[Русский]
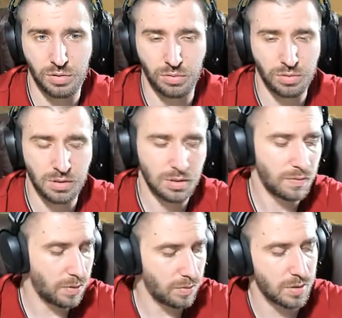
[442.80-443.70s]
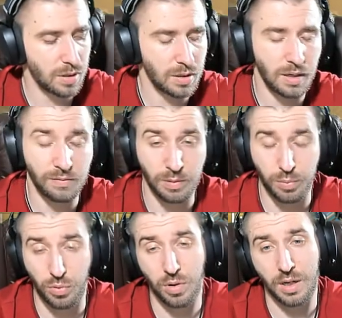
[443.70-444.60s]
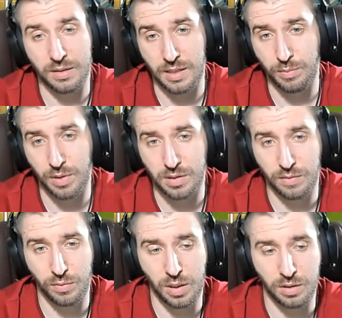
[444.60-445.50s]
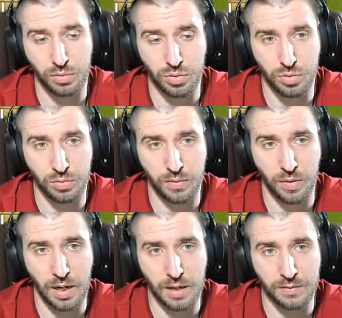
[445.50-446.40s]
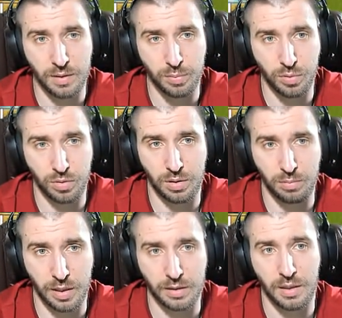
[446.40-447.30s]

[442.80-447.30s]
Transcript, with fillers: урон из-за своего скилла автопрока. Самое основное это то, что у него автопрок, ребят.